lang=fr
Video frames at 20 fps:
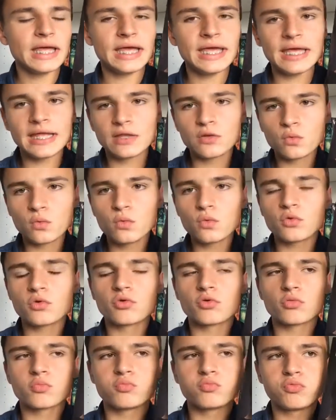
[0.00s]
Et donc,
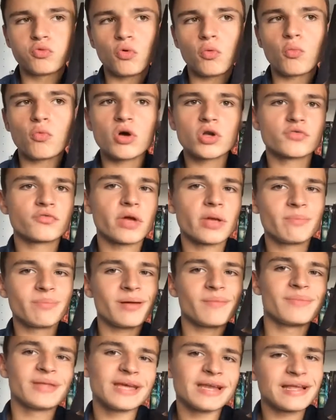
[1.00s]
pour moi, je voyais
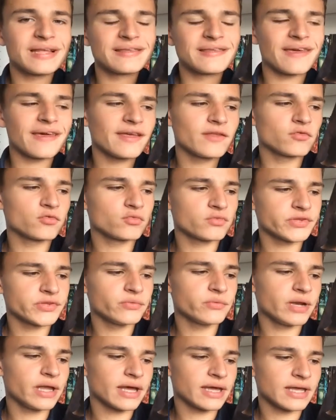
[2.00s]
pas bien l'intérêt de
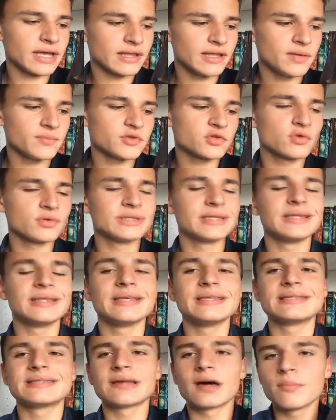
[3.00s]
continuer à la regarder parce que
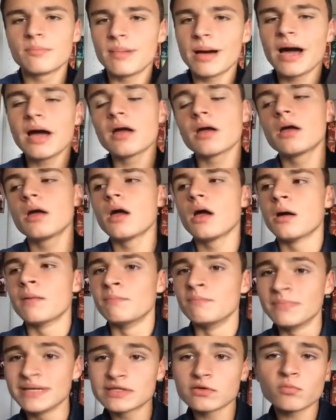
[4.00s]
c'était sympa,
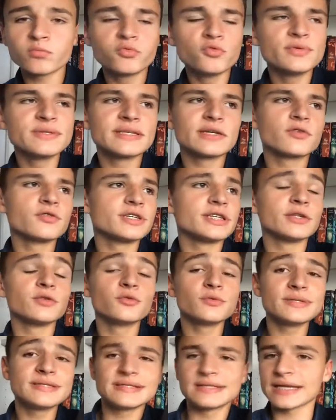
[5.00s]
mais en plus, c'est que j'ai
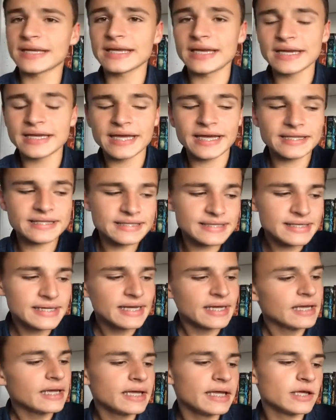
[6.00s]
d'autres séries à regarder
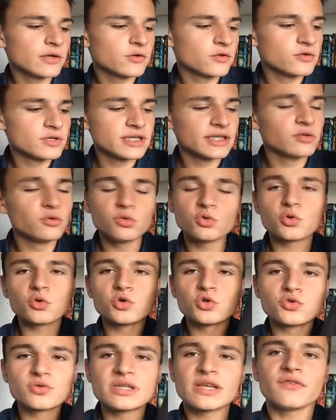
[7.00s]
et que j'ai
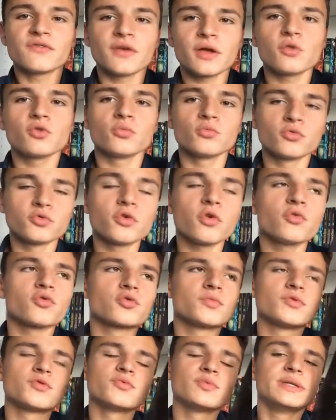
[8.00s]
d'autres choses à faire de mon temps. Donc
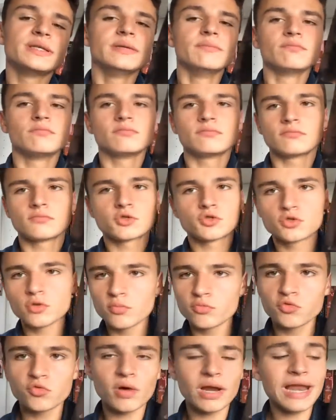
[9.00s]
je me suis dit,
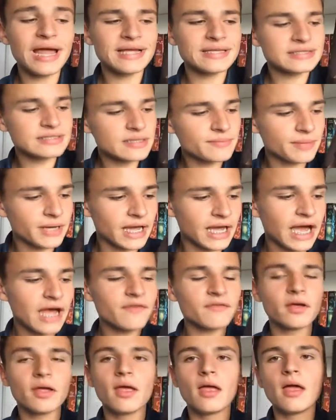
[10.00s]
stop-toi là, c'est pas
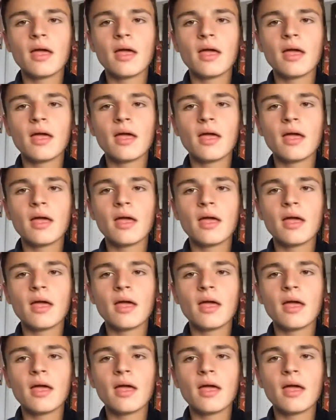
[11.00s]
grave.